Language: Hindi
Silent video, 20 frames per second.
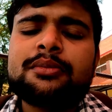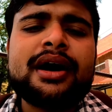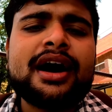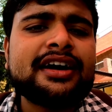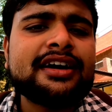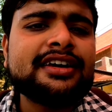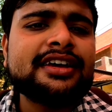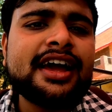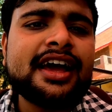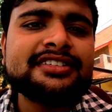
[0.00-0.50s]

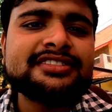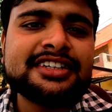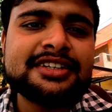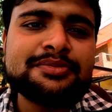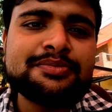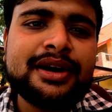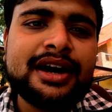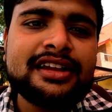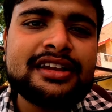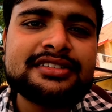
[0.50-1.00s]
बाकी
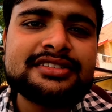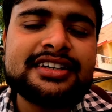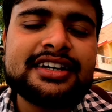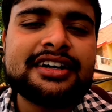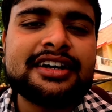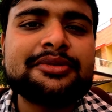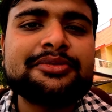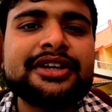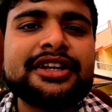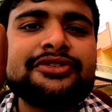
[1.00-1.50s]
आइसक्रीम पार्लर से
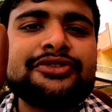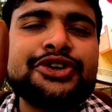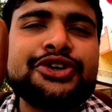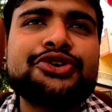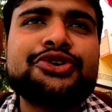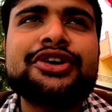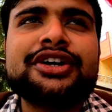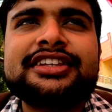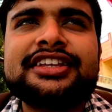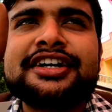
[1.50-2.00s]
अगर मेरा
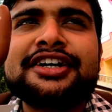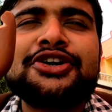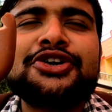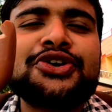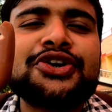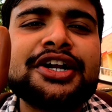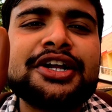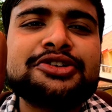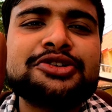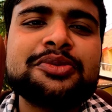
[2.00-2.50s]
वीडियो कोई देख रहा
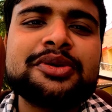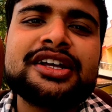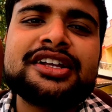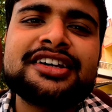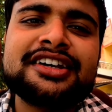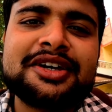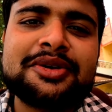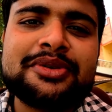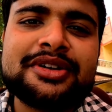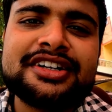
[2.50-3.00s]
होगा ना तो मेरा
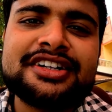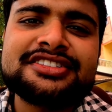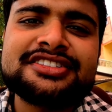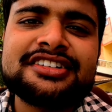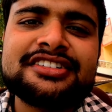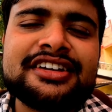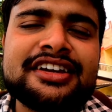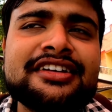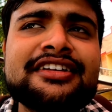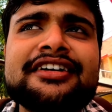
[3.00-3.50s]

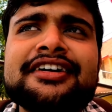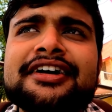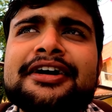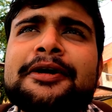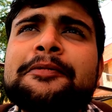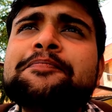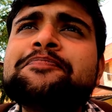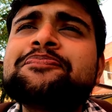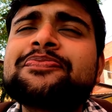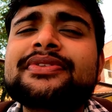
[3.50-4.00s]
रिकमेंडेशन यही
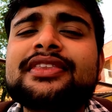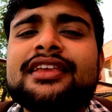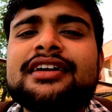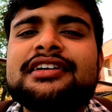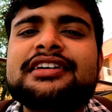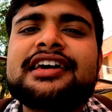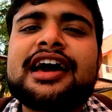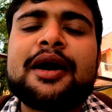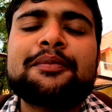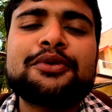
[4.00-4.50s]
रहेगा
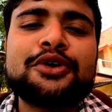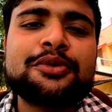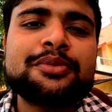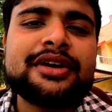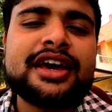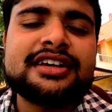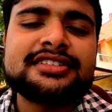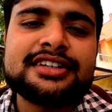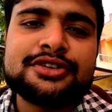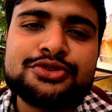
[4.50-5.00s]
कि आप लोग
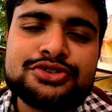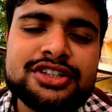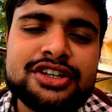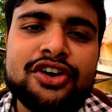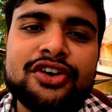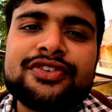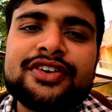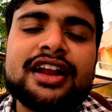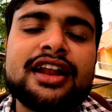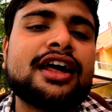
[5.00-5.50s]
भी ऐसा कुछ
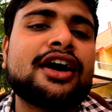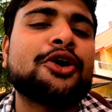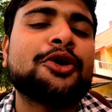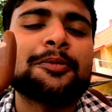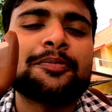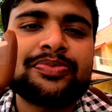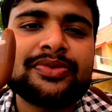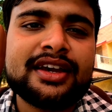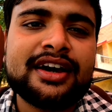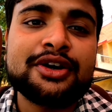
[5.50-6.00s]
ऑफर
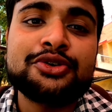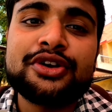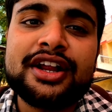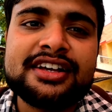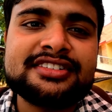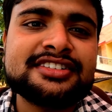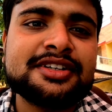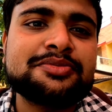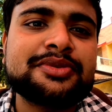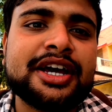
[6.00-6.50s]
लाओ अरुण
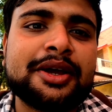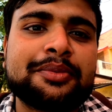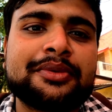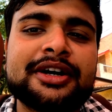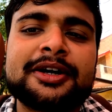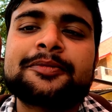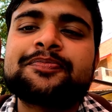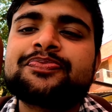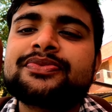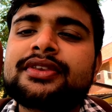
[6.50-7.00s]
आइसक्रीम
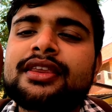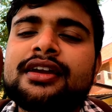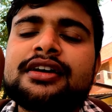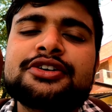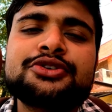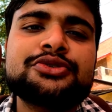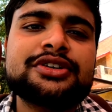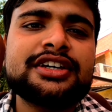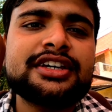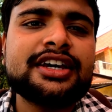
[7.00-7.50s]
टाइप का
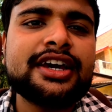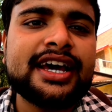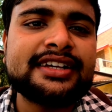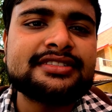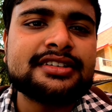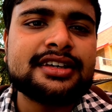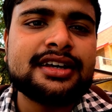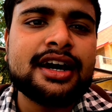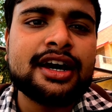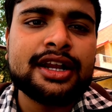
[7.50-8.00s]
क्योंकि
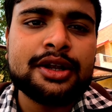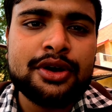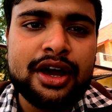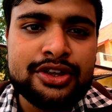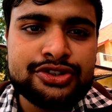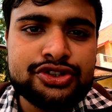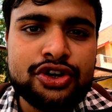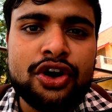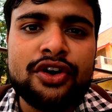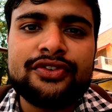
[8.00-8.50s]
ये
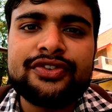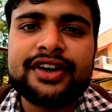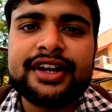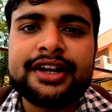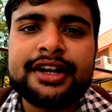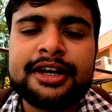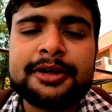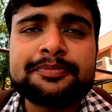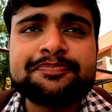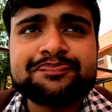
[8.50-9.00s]
जो
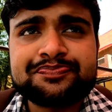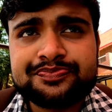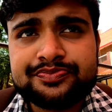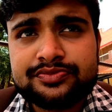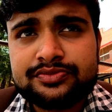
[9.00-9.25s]
ऑफ़र है ना